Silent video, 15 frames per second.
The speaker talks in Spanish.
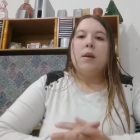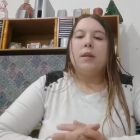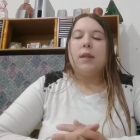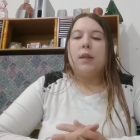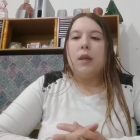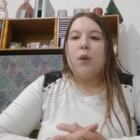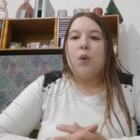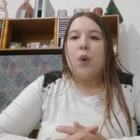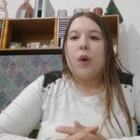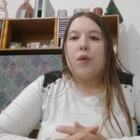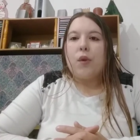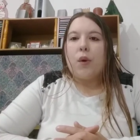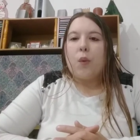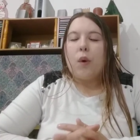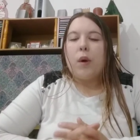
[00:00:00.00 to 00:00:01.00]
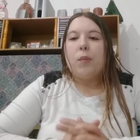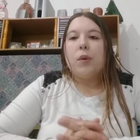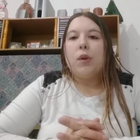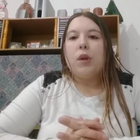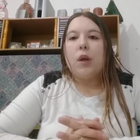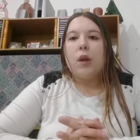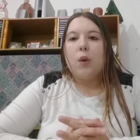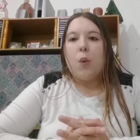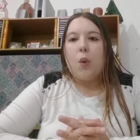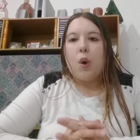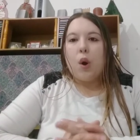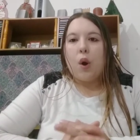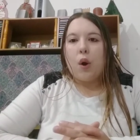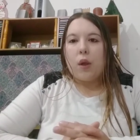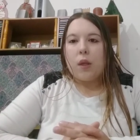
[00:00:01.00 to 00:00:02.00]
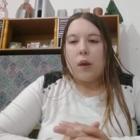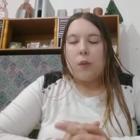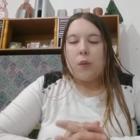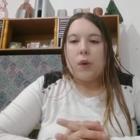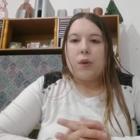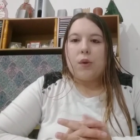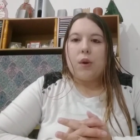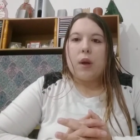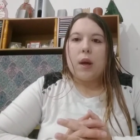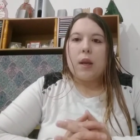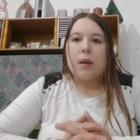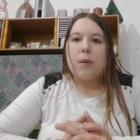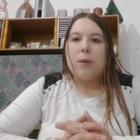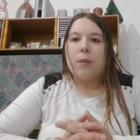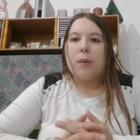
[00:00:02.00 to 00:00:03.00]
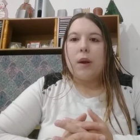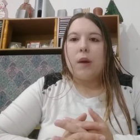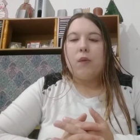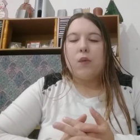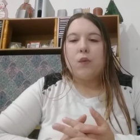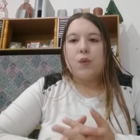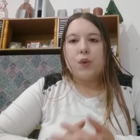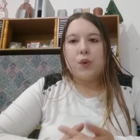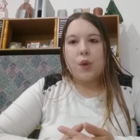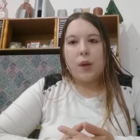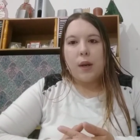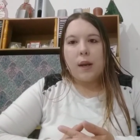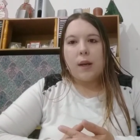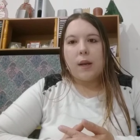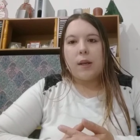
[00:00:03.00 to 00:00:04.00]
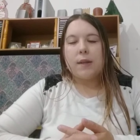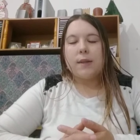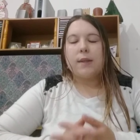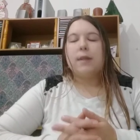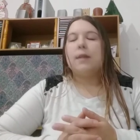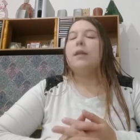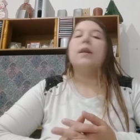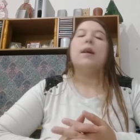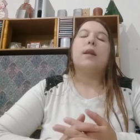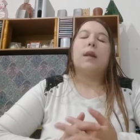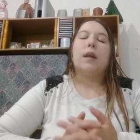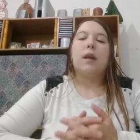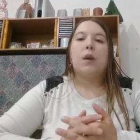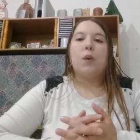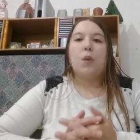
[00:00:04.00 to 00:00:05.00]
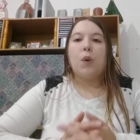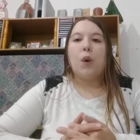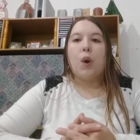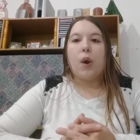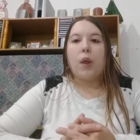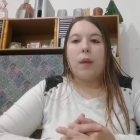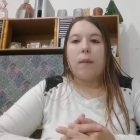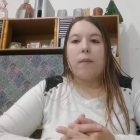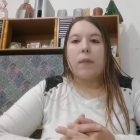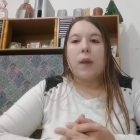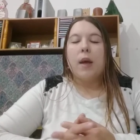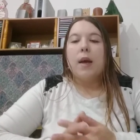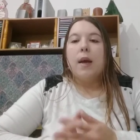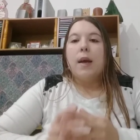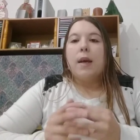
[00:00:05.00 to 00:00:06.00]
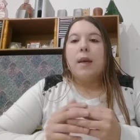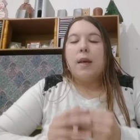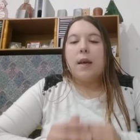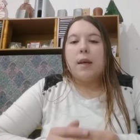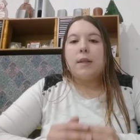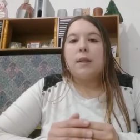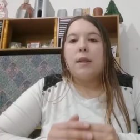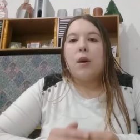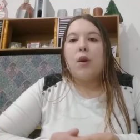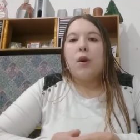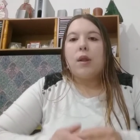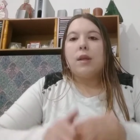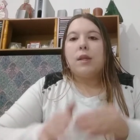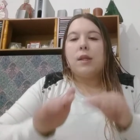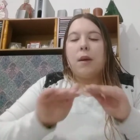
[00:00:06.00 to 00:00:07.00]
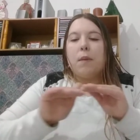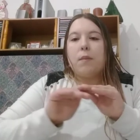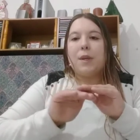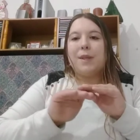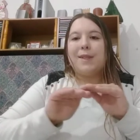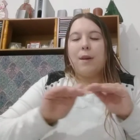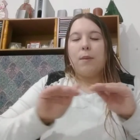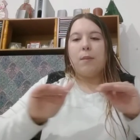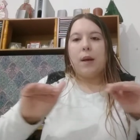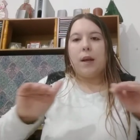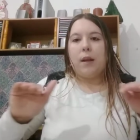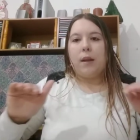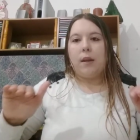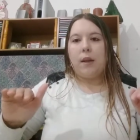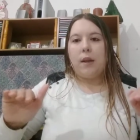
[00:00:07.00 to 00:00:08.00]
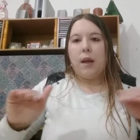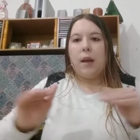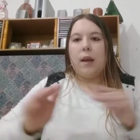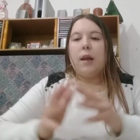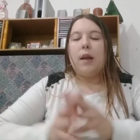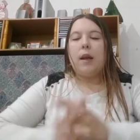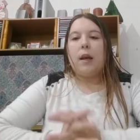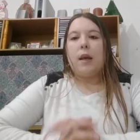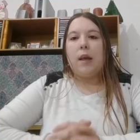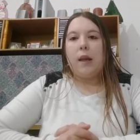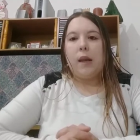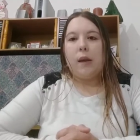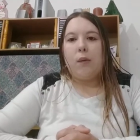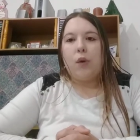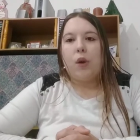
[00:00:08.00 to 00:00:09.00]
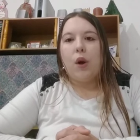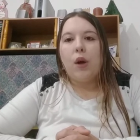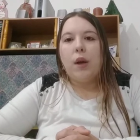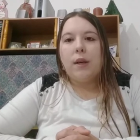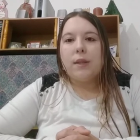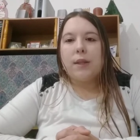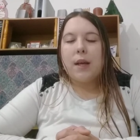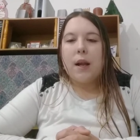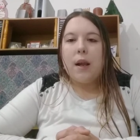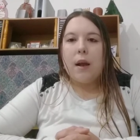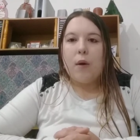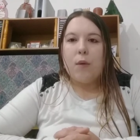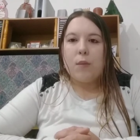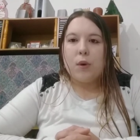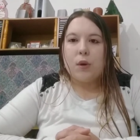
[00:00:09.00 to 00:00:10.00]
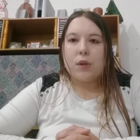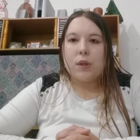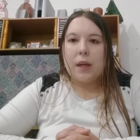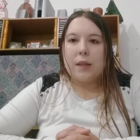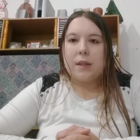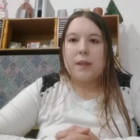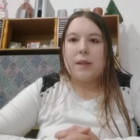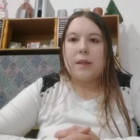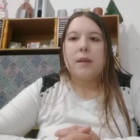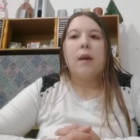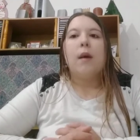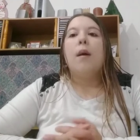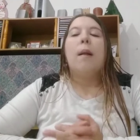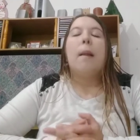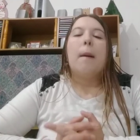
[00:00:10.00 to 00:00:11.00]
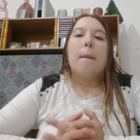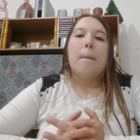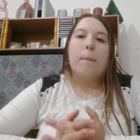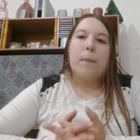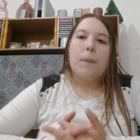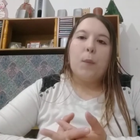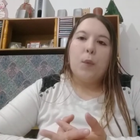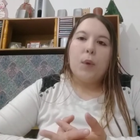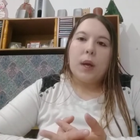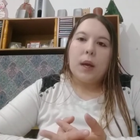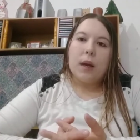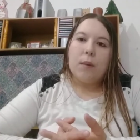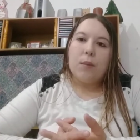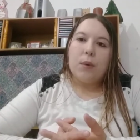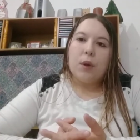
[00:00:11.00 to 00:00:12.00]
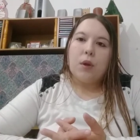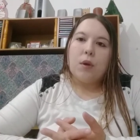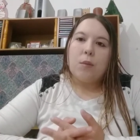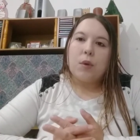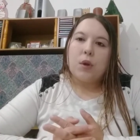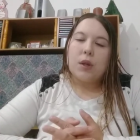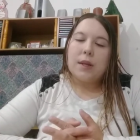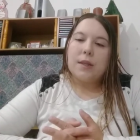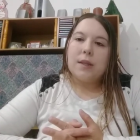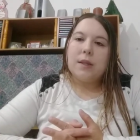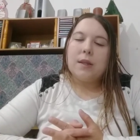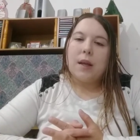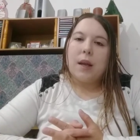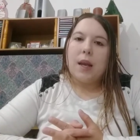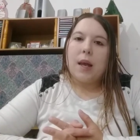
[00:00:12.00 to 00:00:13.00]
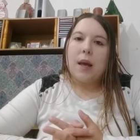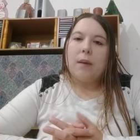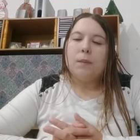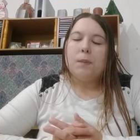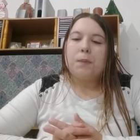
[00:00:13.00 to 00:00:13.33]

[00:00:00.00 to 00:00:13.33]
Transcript: Nuestro cuerpo tiene un orden, nuestro organismo para funcionar necesita tener un orden. Y ese orden siempre se mantiene en equilibrio. Esa es la homeostasis. Un ejemplo de homeostasis sería